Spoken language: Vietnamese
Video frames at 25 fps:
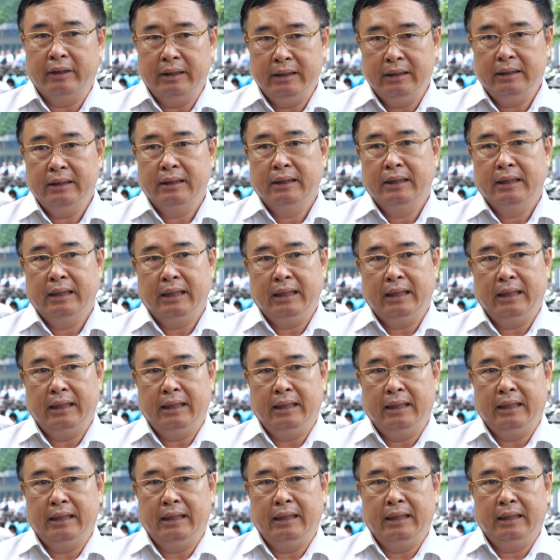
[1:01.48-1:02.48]
vị à,
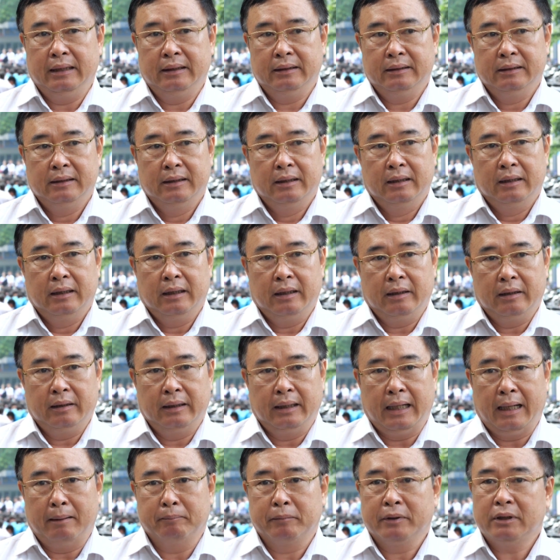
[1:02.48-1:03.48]

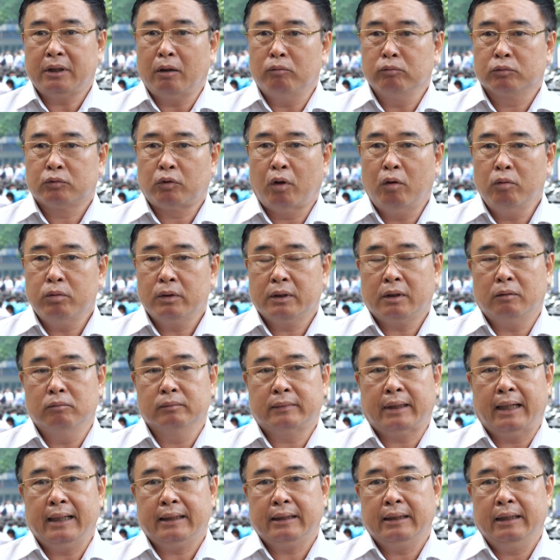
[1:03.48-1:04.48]
làm cái công tốt cái công
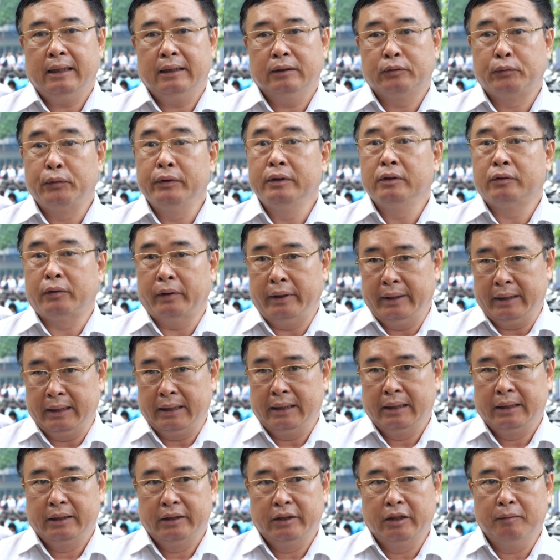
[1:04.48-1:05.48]
tác à, tuyên truyền
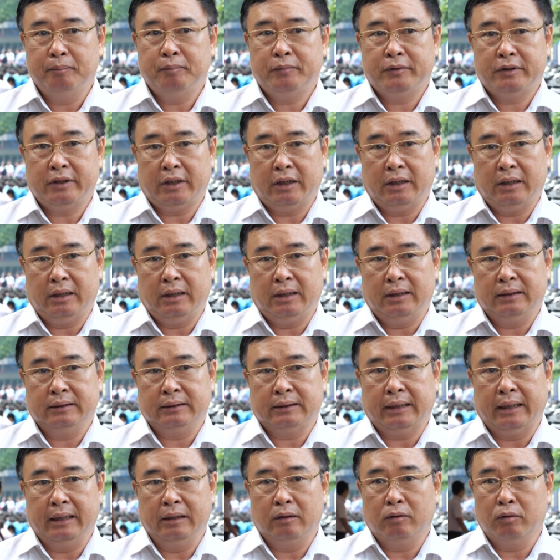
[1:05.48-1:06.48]
giúp cho
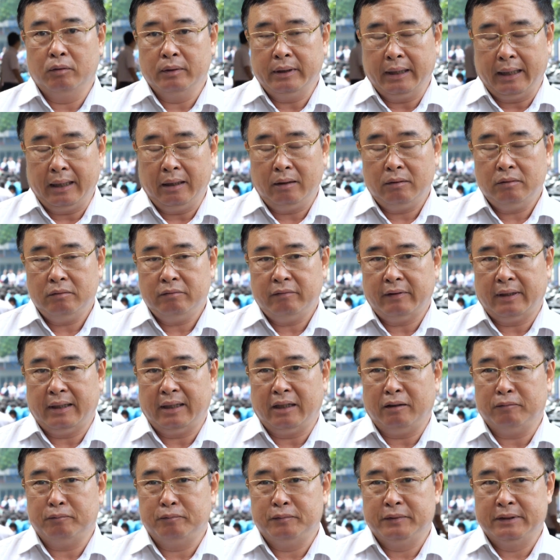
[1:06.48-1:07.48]
thầy cô giáo và
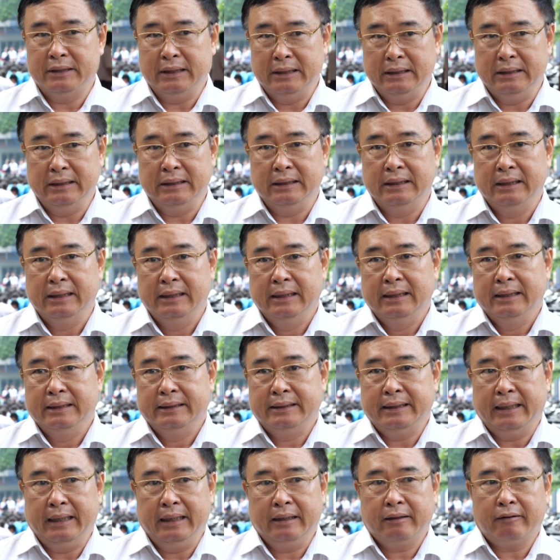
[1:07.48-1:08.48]
học sinh
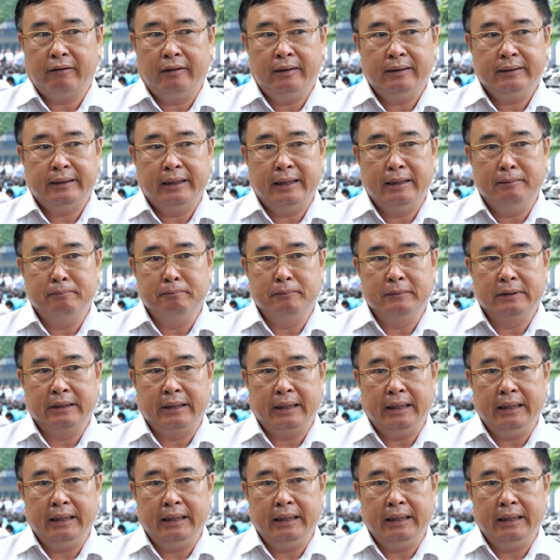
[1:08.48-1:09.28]
sẽ có thêm